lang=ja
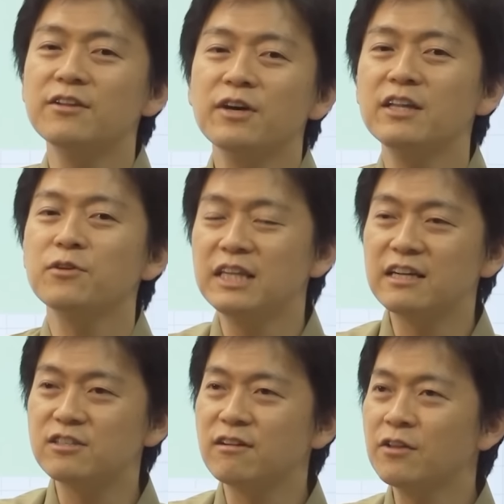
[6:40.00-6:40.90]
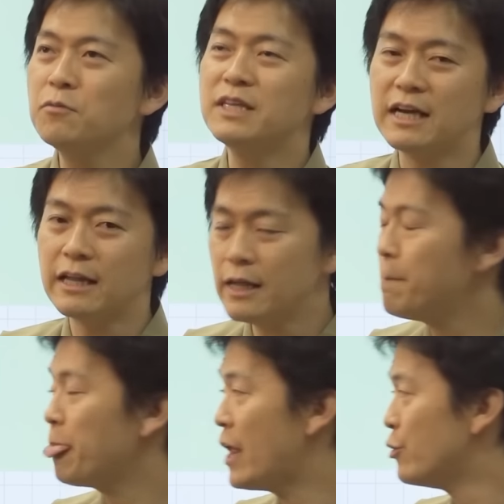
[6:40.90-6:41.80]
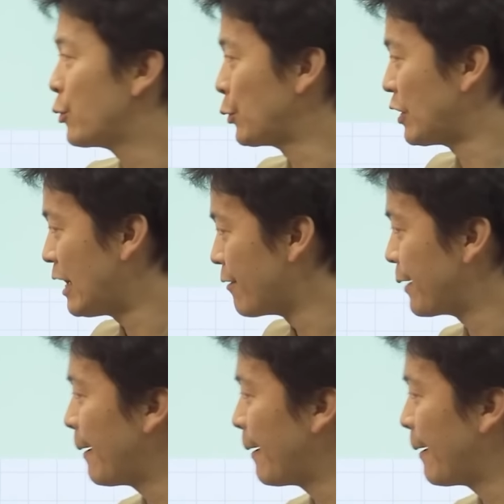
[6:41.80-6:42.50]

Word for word: んの辺の左座んのみたいなね、いうことになるか